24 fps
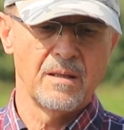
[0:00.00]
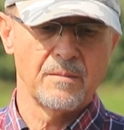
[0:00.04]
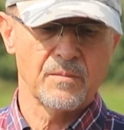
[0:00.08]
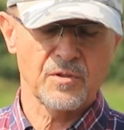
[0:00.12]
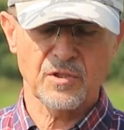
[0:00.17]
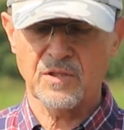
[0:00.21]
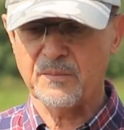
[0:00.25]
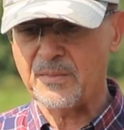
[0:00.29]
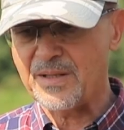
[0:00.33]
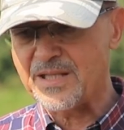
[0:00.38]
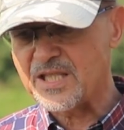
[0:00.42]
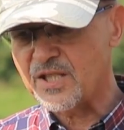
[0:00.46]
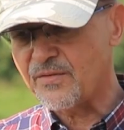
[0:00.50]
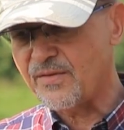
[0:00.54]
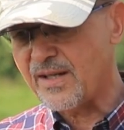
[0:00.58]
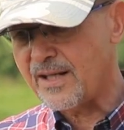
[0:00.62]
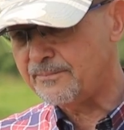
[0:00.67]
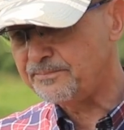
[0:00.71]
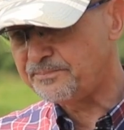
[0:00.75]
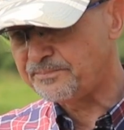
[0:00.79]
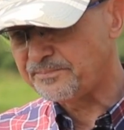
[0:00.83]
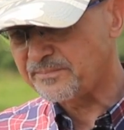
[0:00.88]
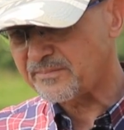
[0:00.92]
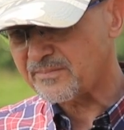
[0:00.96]
Proszę
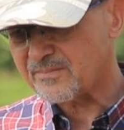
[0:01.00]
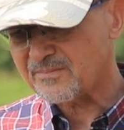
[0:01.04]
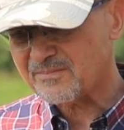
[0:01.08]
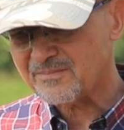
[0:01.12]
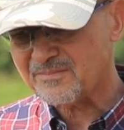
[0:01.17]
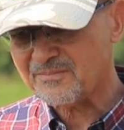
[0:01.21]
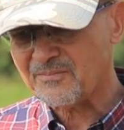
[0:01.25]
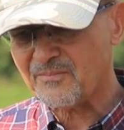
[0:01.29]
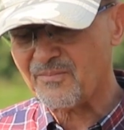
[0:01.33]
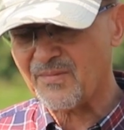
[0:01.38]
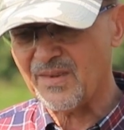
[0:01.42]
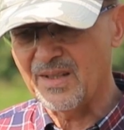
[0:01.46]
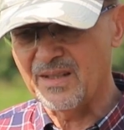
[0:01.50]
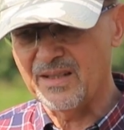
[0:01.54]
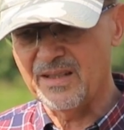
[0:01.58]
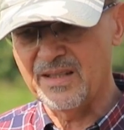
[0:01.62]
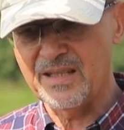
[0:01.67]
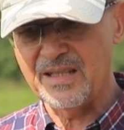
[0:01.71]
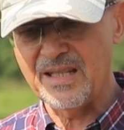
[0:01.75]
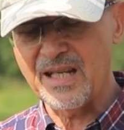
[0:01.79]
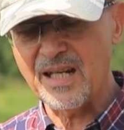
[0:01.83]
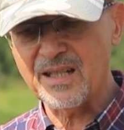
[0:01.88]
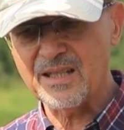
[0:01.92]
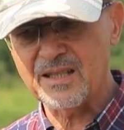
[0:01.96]
Państwa,
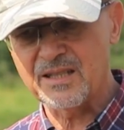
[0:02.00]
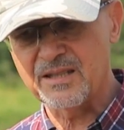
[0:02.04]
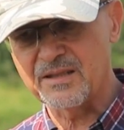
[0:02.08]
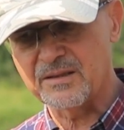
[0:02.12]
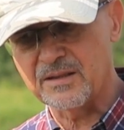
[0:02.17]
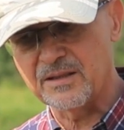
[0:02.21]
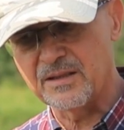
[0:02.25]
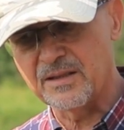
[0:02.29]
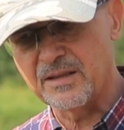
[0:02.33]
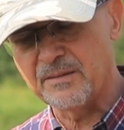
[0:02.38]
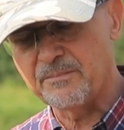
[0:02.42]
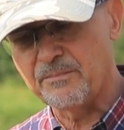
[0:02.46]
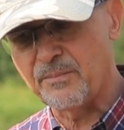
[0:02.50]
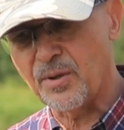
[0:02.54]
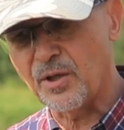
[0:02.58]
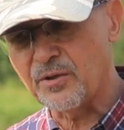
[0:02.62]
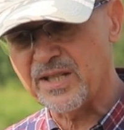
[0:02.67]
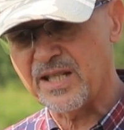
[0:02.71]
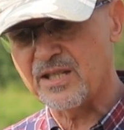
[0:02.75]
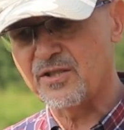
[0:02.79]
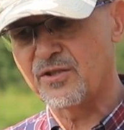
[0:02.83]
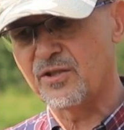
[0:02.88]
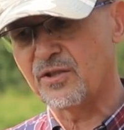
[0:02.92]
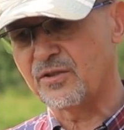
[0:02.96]
y, jak y,
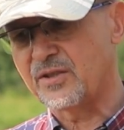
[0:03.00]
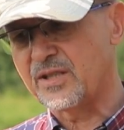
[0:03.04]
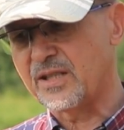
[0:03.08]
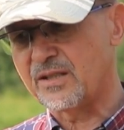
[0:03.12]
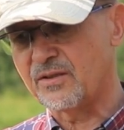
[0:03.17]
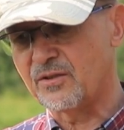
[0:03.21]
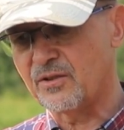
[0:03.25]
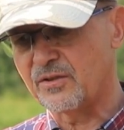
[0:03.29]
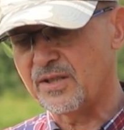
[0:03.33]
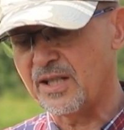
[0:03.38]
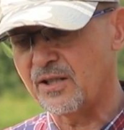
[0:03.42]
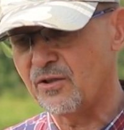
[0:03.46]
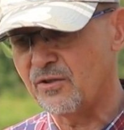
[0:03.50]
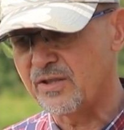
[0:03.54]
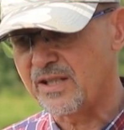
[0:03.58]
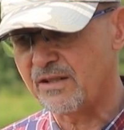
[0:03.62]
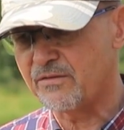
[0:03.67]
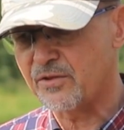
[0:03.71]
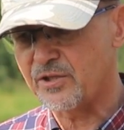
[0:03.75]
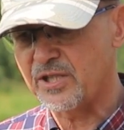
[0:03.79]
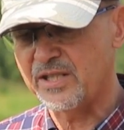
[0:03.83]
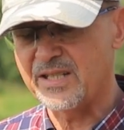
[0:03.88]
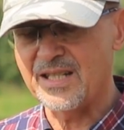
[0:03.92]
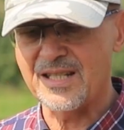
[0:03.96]
podejść do, te, do, tego
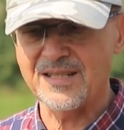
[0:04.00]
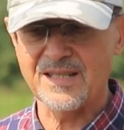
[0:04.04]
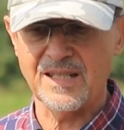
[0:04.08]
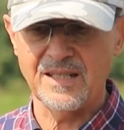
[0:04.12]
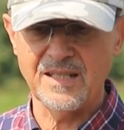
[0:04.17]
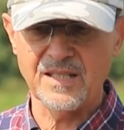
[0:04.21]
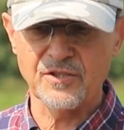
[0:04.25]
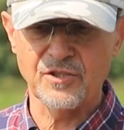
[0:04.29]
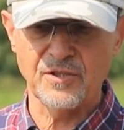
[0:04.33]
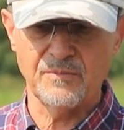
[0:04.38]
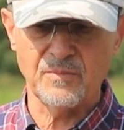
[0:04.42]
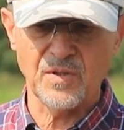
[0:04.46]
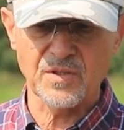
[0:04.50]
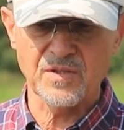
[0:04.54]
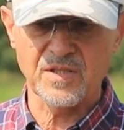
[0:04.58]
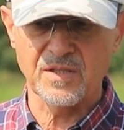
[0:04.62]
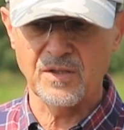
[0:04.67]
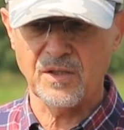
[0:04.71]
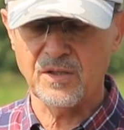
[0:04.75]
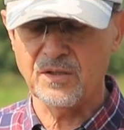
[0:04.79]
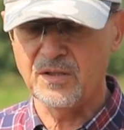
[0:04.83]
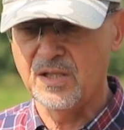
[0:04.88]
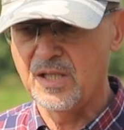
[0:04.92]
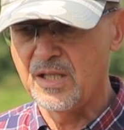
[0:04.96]
nawożenia zależy
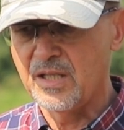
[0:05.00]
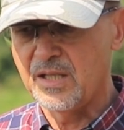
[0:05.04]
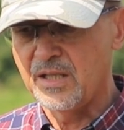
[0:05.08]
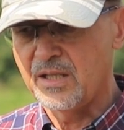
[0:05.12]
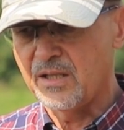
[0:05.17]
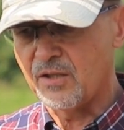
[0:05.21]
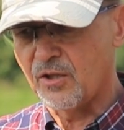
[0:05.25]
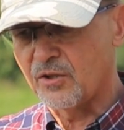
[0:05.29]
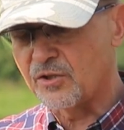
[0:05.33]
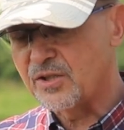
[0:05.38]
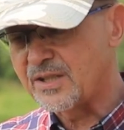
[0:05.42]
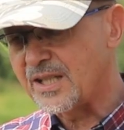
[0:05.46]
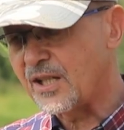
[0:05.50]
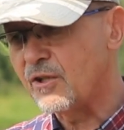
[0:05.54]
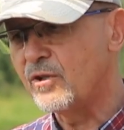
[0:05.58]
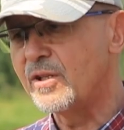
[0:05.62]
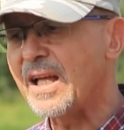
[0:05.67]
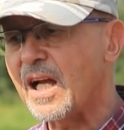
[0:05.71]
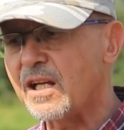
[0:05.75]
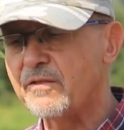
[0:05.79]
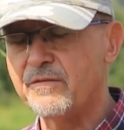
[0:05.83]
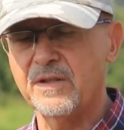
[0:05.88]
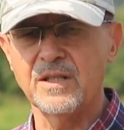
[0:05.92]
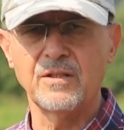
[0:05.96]
mocno od tego,
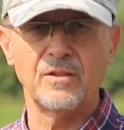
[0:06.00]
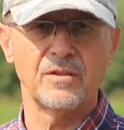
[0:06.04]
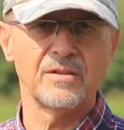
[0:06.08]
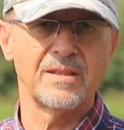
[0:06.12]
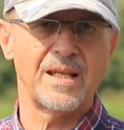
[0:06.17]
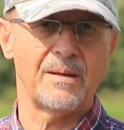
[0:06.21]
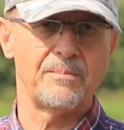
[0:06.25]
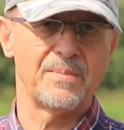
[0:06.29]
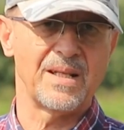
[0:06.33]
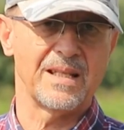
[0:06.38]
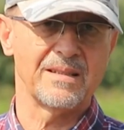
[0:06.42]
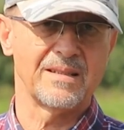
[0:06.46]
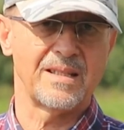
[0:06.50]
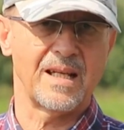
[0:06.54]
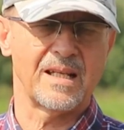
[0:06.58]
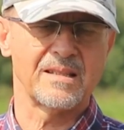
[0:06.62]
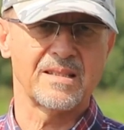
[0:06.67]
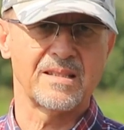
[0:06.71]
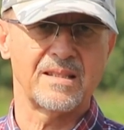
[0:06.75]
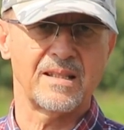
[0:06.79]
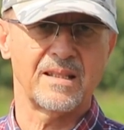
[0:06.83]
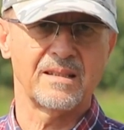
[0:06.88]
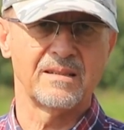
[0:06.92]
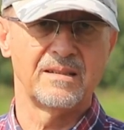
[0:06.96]
jak wygląda
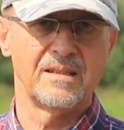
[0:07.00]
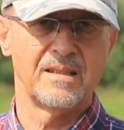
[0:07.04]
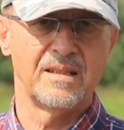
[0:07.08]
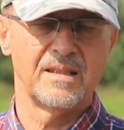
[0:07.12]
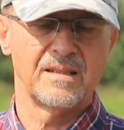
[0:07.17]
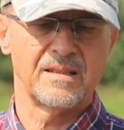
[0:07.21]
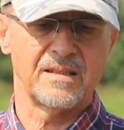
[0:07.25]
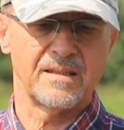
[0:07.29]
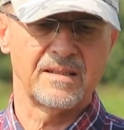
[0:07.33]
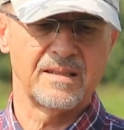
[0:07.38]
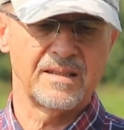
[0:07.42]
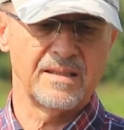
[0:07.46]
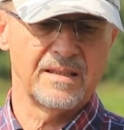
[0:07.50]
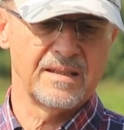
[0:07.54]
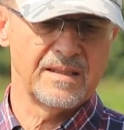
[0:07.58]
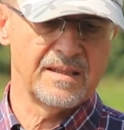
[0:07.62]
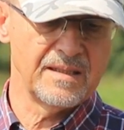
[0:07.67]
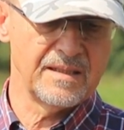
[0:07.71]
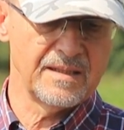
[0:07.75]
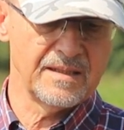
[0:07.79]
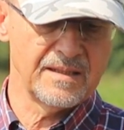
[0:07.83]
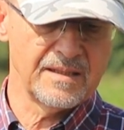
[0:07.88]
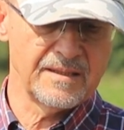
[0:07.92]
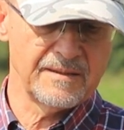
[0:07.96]
plantacja.
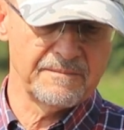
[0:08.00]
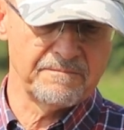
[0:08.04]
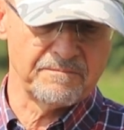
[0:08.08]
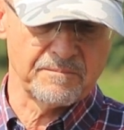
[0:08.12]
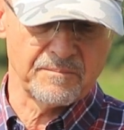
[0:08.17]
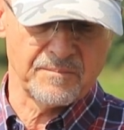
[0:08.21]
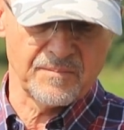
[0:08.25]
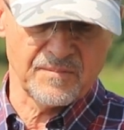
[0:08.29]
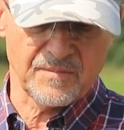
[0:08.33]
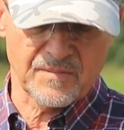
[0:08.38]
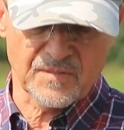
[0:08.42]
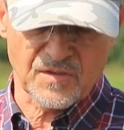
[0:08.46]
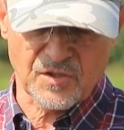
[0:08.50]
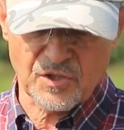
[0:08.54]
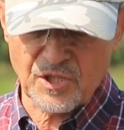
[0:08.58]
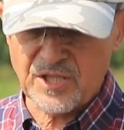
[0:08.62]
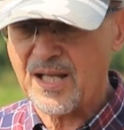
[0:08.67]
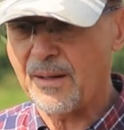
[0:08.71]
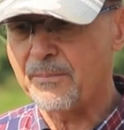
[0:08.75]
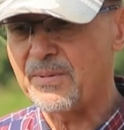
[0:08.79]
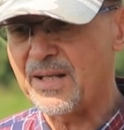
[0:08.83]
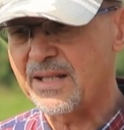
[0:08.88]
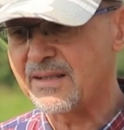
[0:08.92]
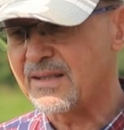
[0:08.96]
Yy, czy
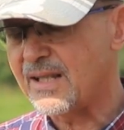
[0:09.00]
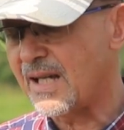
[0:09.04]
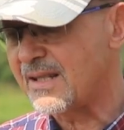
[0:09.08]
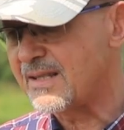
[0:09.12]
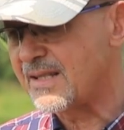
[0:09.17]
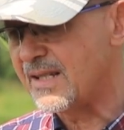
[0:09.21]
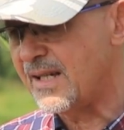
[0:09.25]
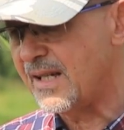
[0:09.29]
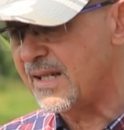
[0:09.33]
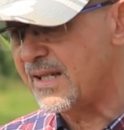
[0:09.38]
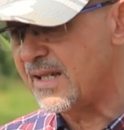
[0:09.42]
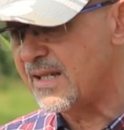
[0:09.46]
ta plantacja